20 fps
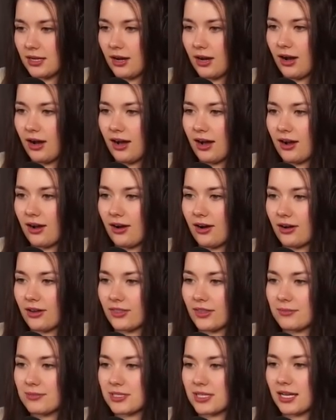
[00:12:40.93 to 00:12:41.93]
Ho, ho, ho, o,
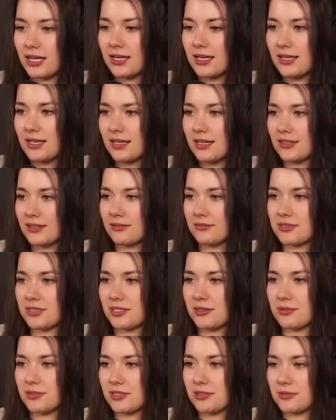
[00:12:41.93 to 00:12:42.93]
dobrze. Nie. Dobrze,
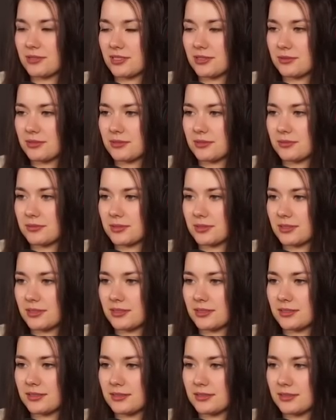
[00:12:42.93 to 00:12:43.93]
dobrze, dobrze, dobrze, o. dobrze.